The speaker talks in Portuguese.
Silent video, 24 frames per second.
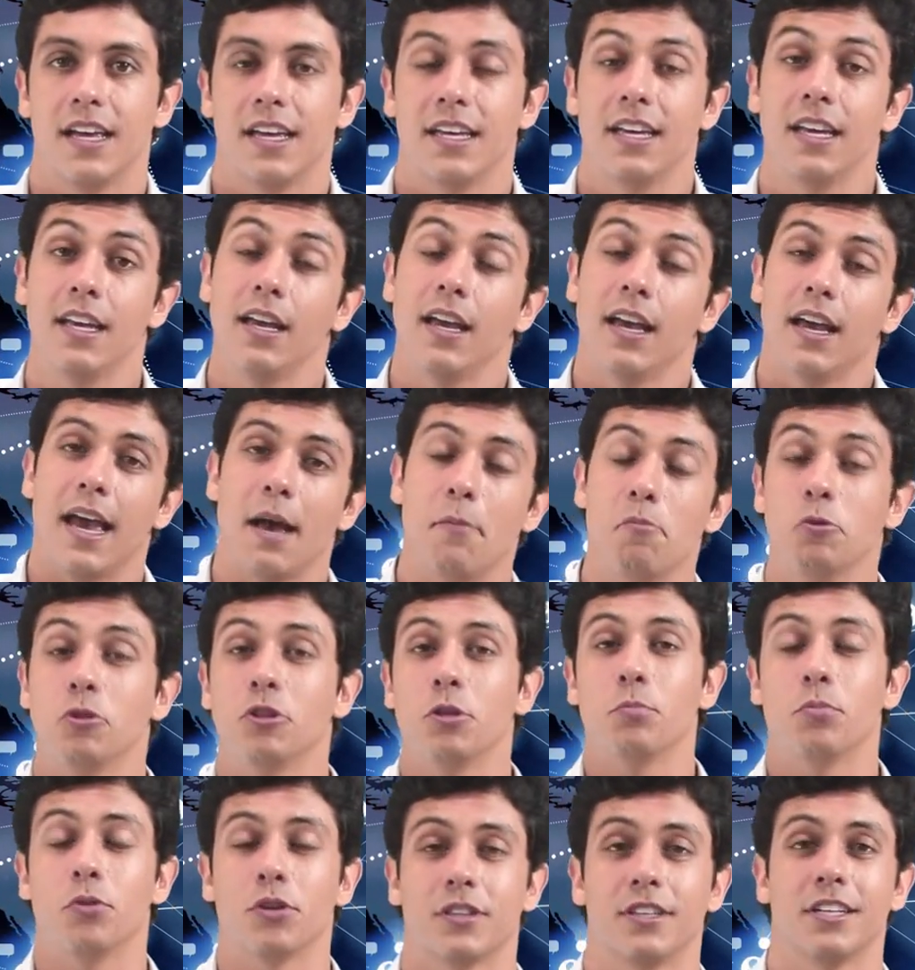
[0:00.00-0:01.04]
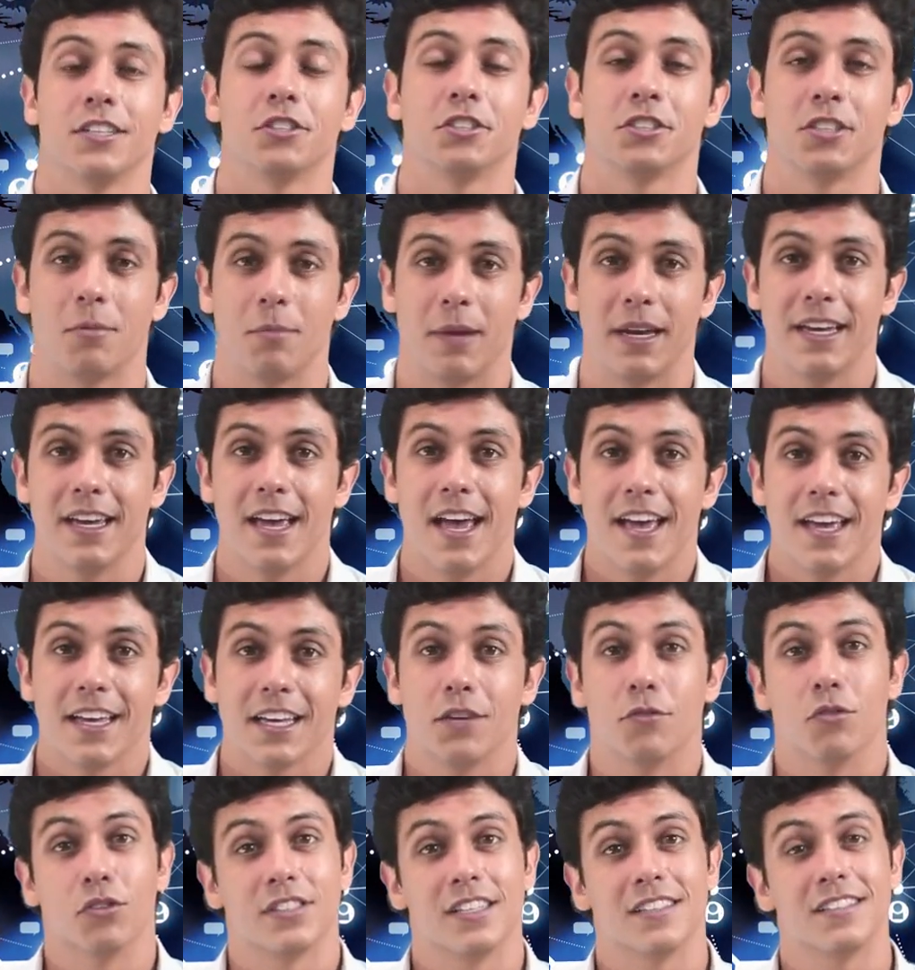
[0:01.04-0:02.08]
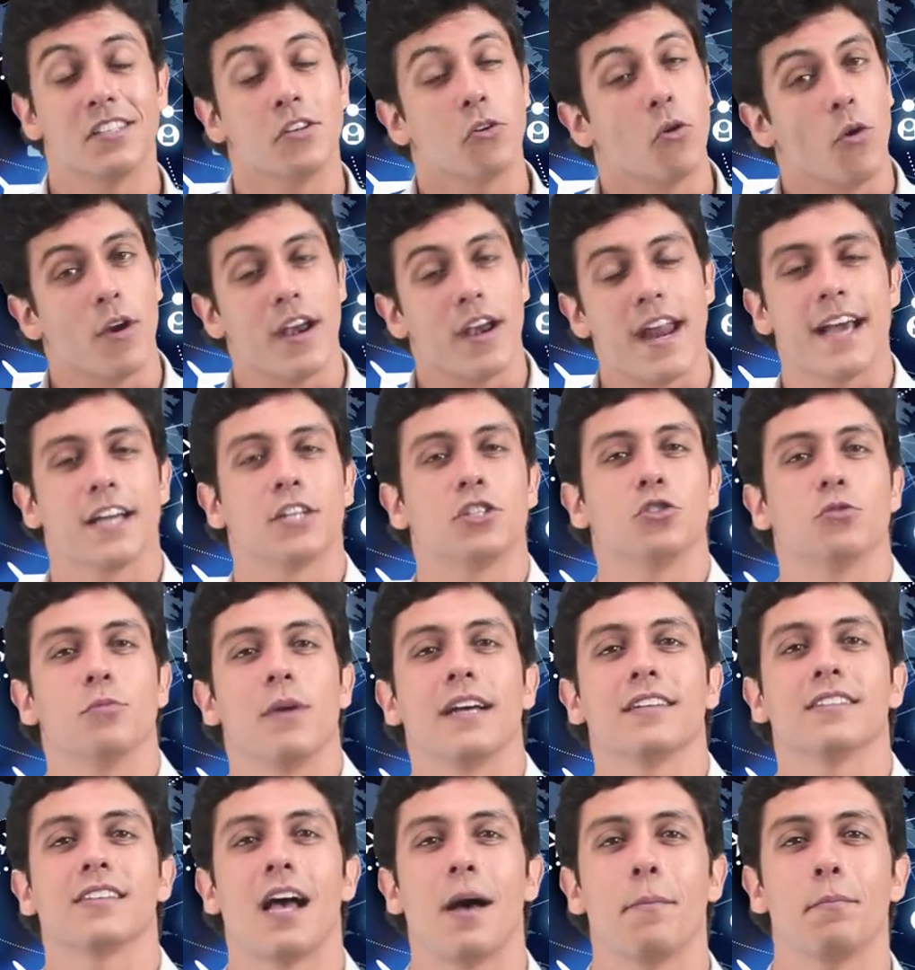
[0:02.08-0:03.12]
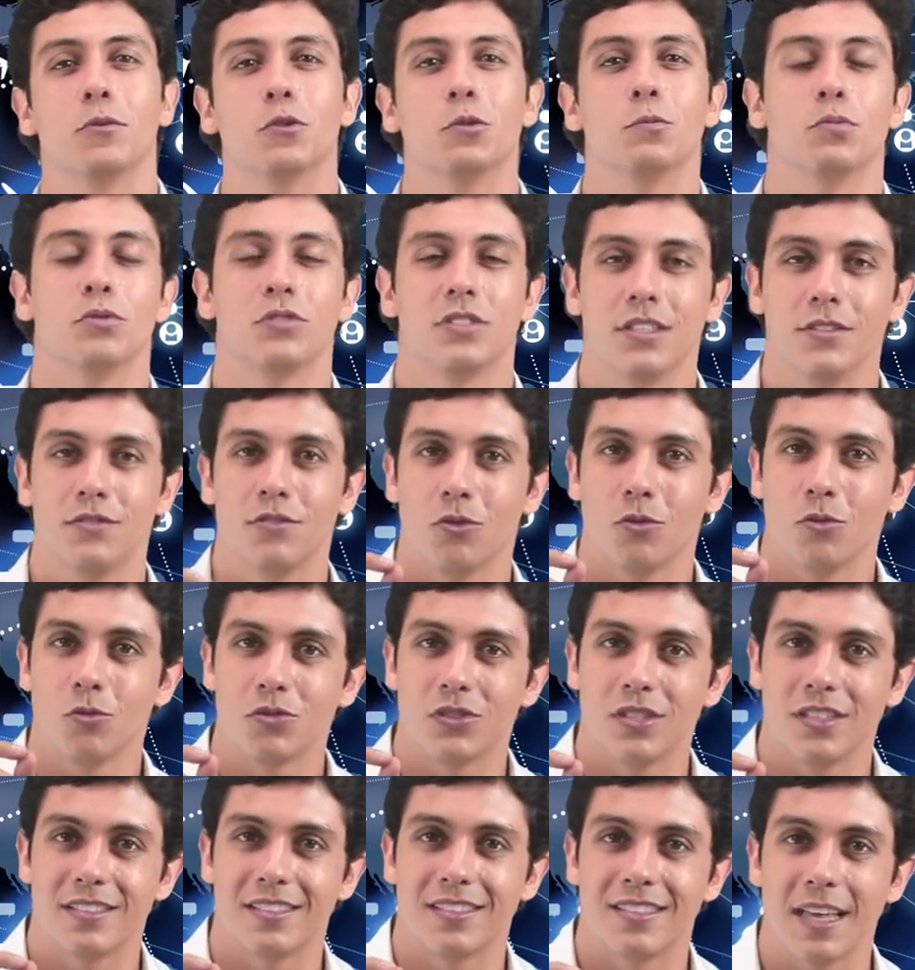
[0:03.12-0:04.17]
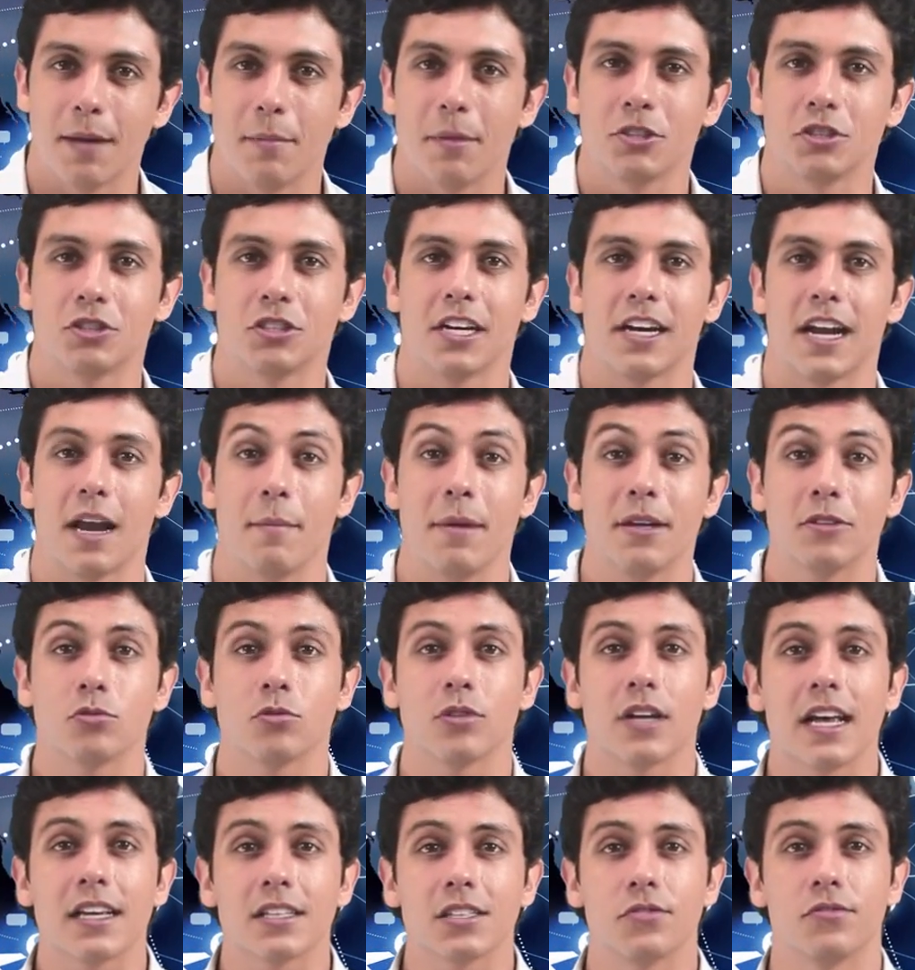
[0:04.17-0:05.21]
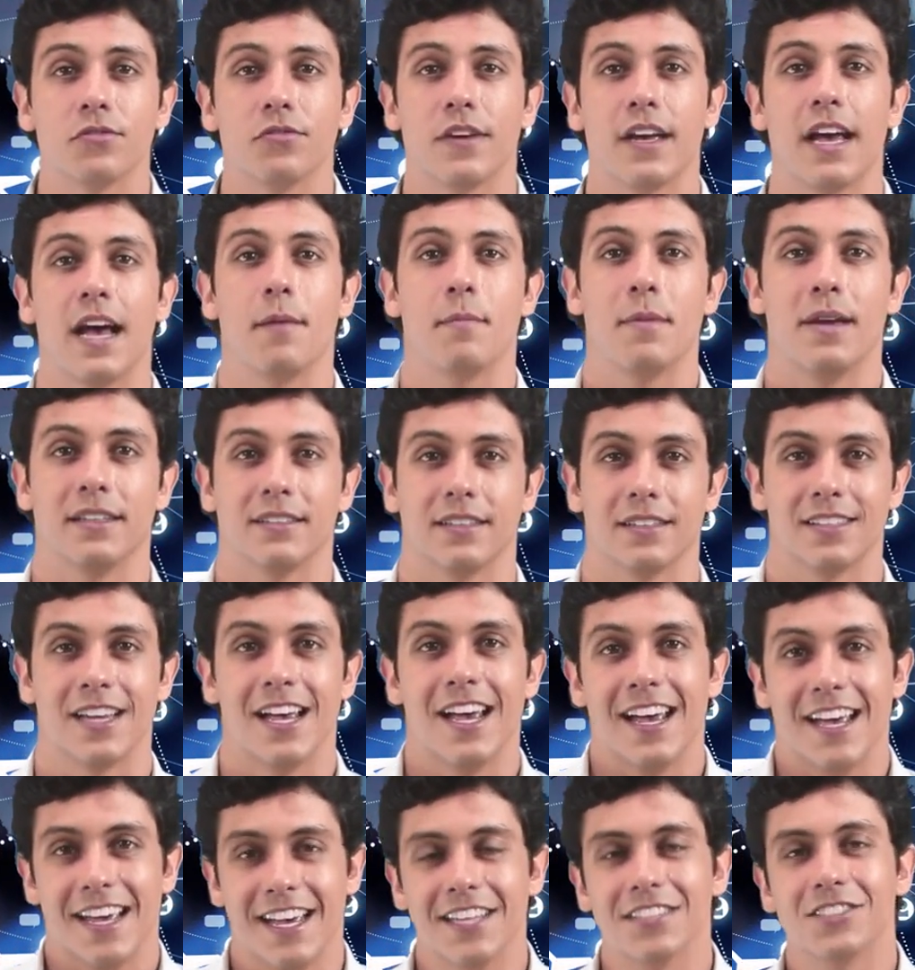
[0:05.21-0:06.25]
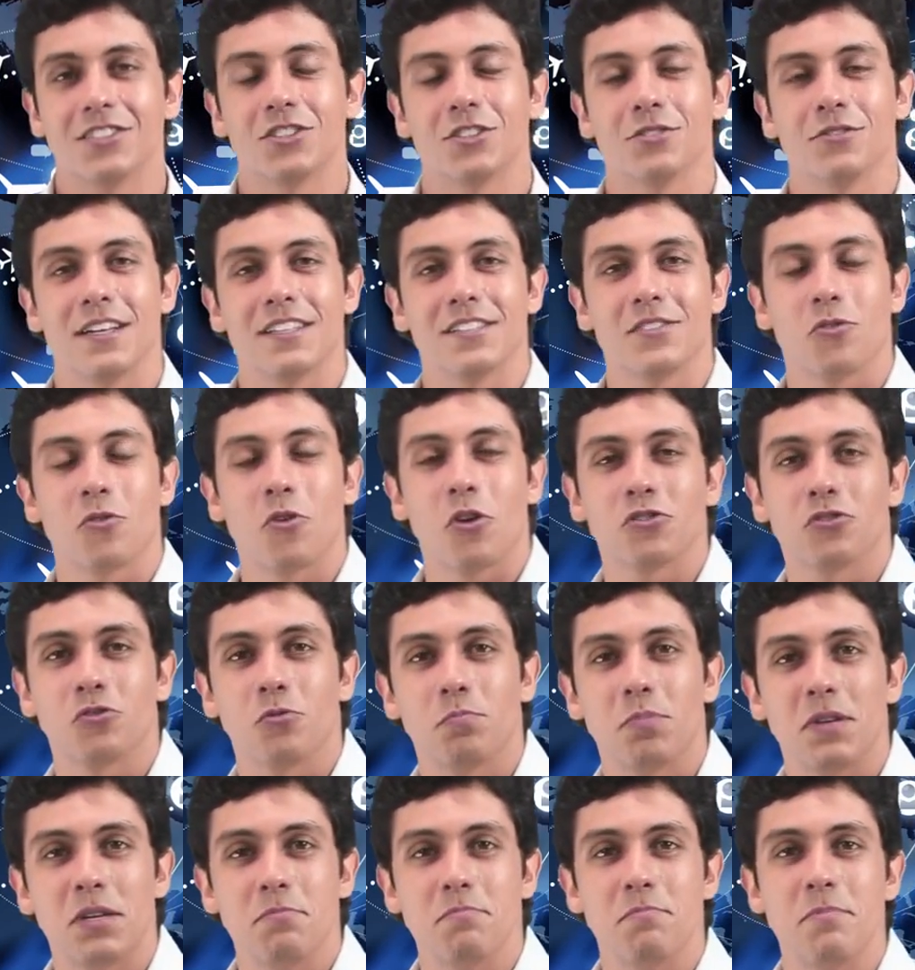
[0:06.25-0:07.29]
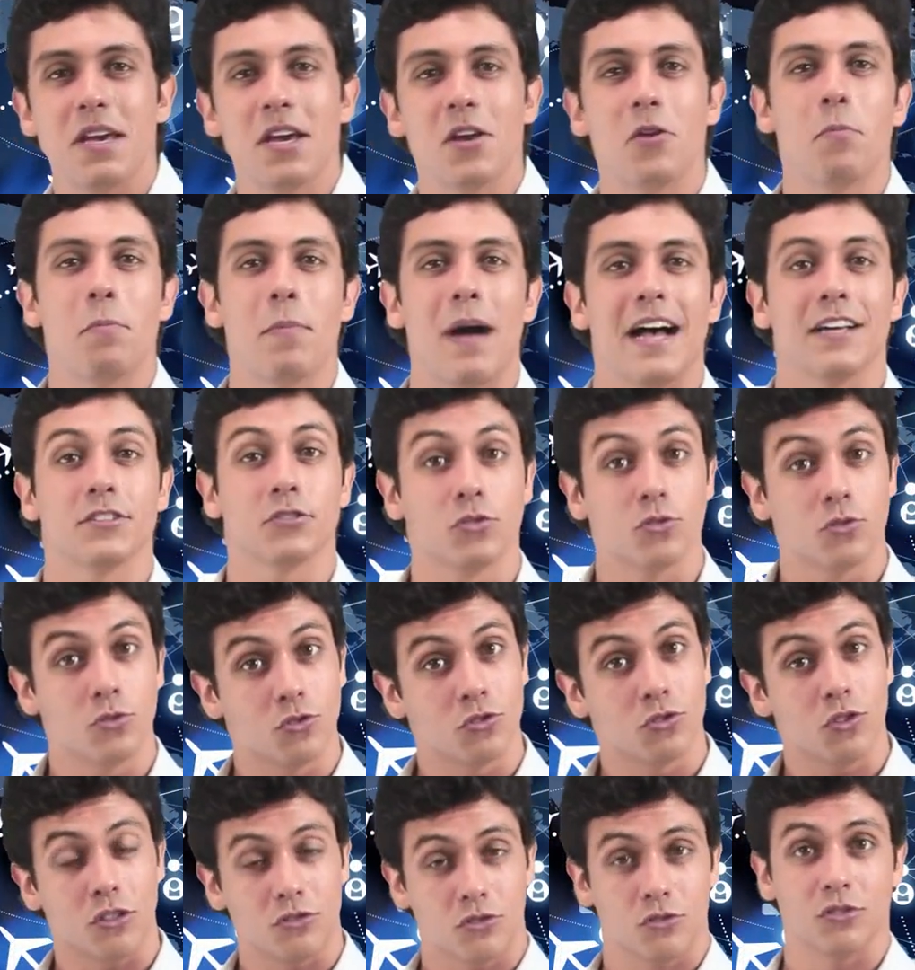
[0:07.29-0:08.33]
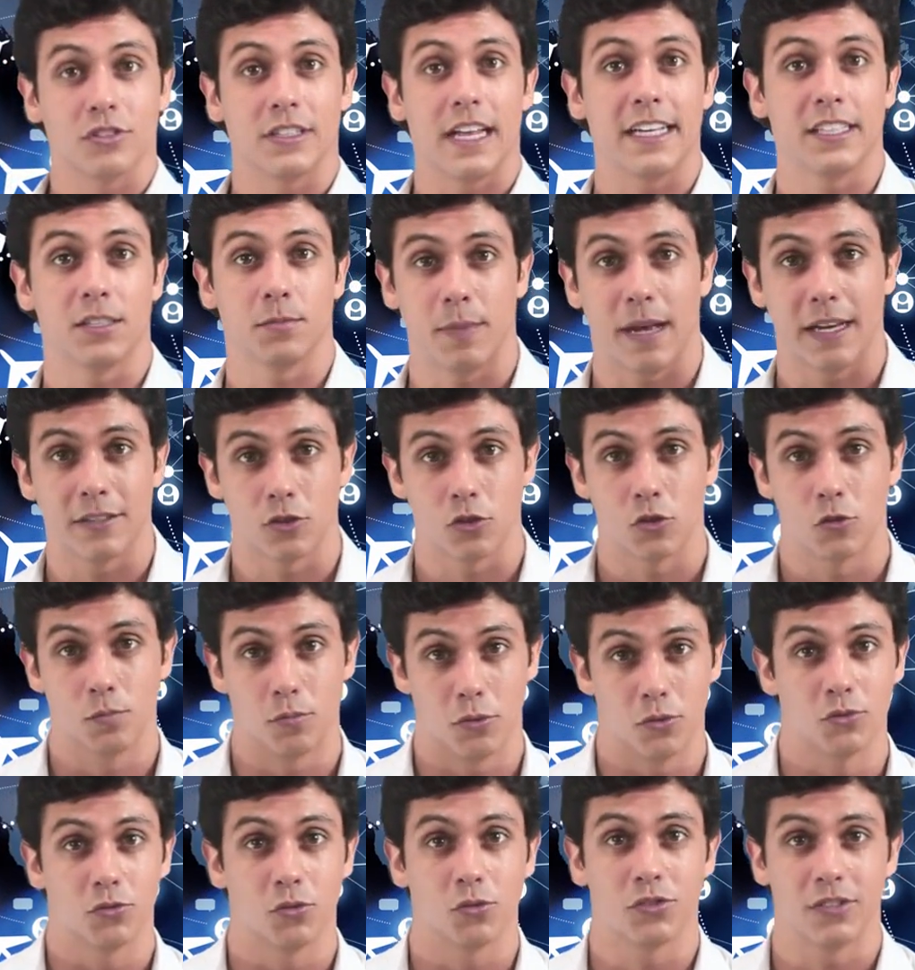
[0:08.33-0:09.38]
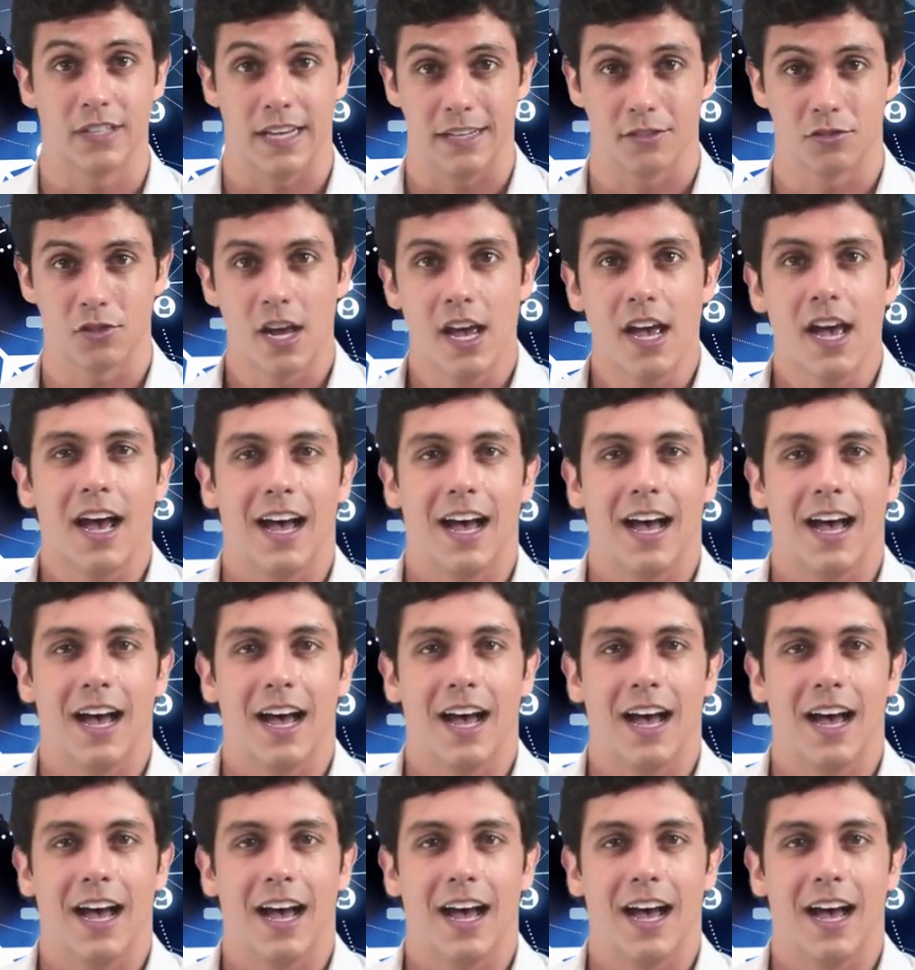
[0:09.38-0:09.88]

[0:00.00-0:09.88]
E é muito importante também que você se conecte o mais rápido possível no sistema de treinamento, nas ferramentas. Este vai ser o nosso primeiro passo dos nossos 10 passos para o sucesso.